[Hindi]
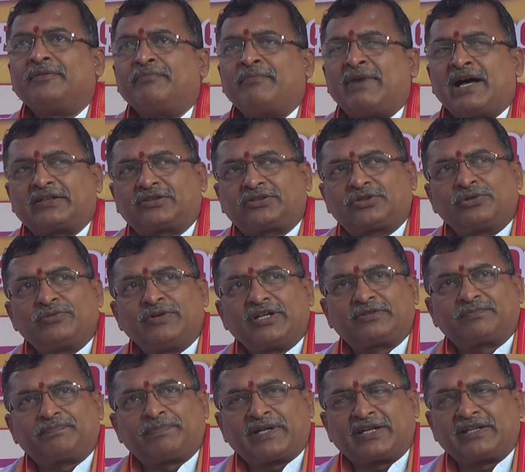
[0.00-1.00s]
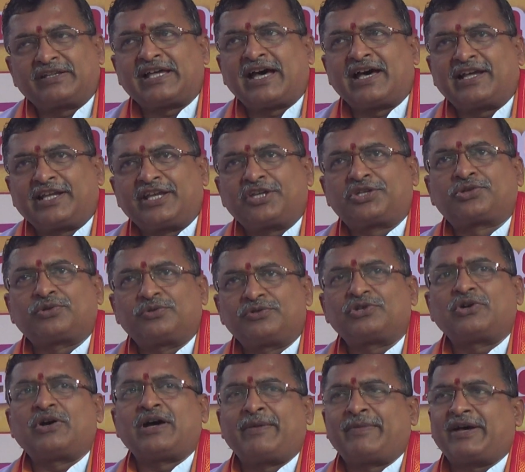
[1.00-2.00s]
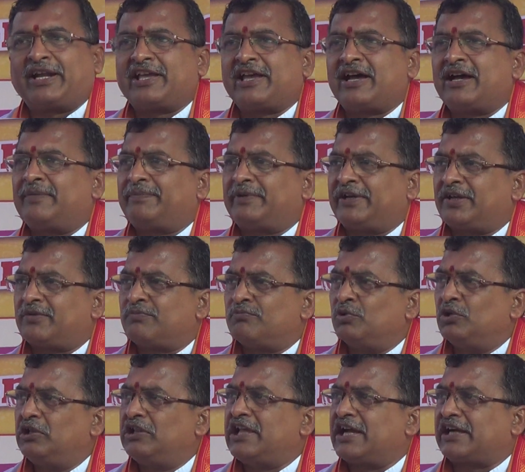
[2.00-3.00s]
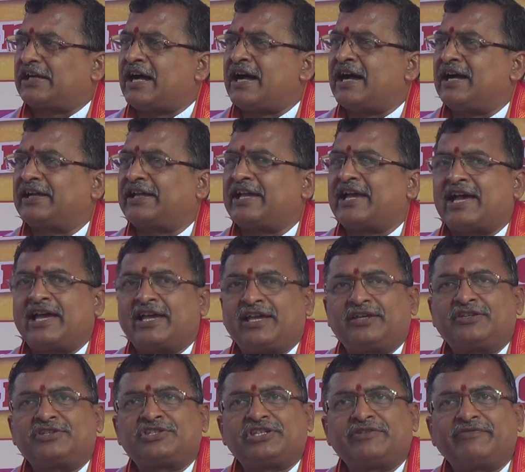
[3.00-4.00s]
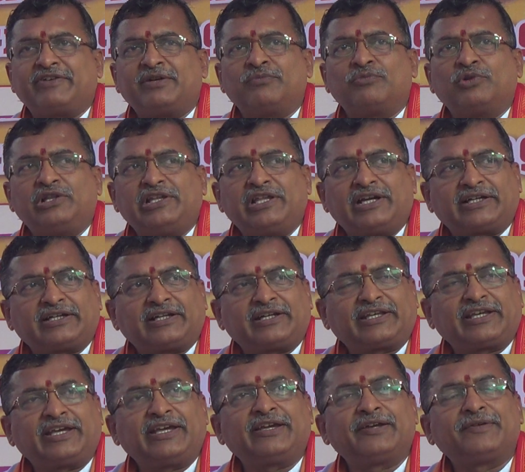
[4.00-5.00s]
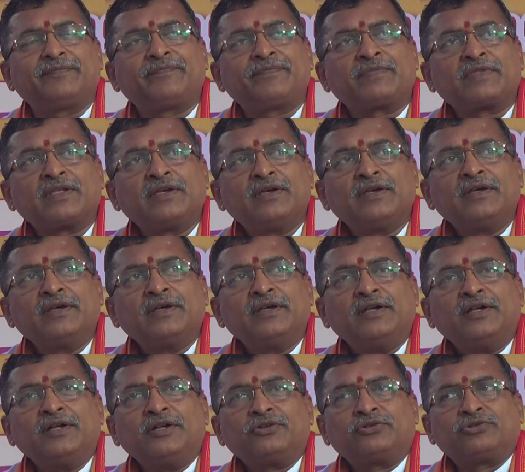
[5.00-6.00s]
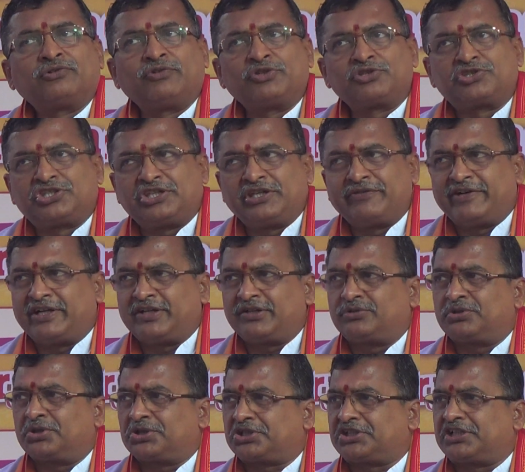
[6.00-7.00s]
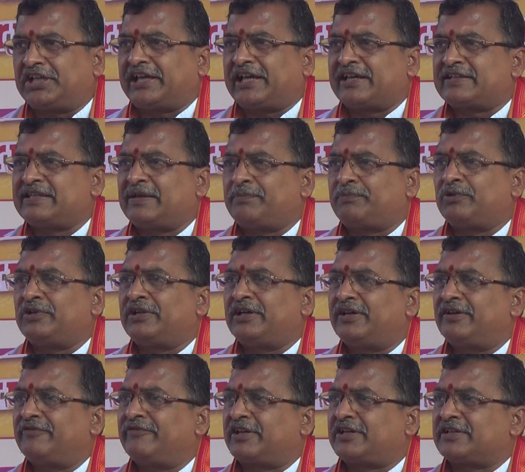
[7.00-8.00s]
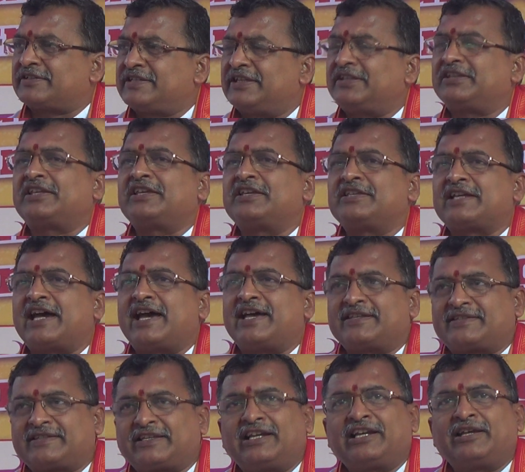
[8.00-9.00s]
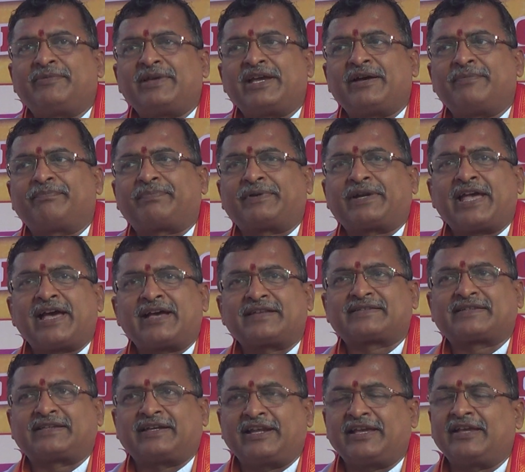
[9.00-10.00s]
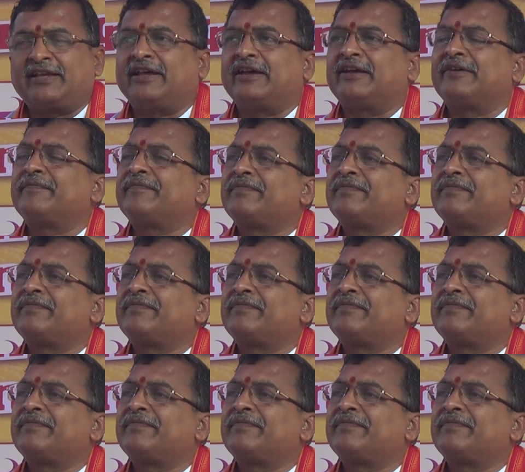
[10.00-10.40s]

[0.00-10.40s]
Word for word: मातृवत परदारेशु जो हमारे यहां पर एक मूल्य कहा गया है जीवन मूल्य करके तो वो जीवन दृष्टि कैसे पुनः विकसित की जाए इसके लिए भी हम प्रयास करेंगे